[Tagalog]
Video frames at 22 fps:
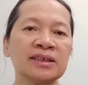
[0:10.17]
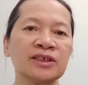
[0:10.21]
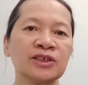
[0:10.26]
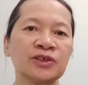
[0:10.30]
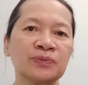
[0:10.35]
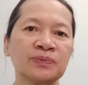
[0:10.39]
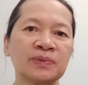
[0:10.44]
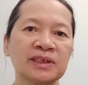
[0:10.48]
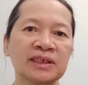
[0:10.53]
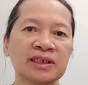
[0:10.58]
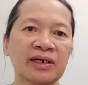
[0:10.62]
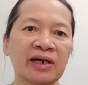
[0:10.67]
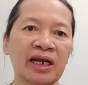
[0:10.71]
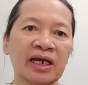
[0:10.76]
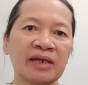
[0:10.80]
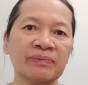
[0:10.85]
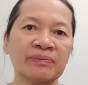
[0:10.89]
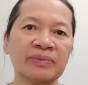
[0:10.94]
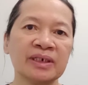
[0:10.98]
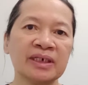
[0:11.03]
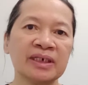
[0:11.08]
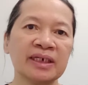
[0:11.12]

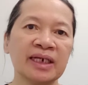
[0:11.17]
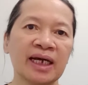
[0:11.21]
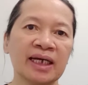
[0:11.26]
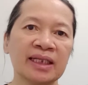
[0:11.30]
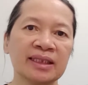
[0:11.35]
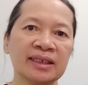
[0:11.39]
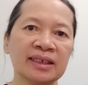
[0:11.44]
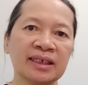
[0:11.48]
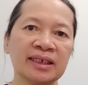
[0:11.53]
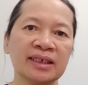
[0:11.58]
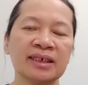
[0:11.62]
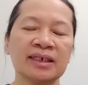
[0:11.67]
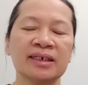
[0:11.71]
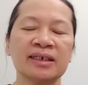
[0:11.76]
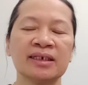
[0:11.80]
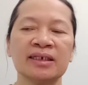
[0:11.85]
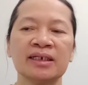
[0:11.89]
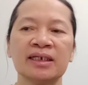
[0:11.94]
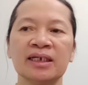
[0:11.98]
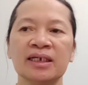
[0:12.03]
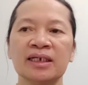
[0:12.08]
subscriber natin.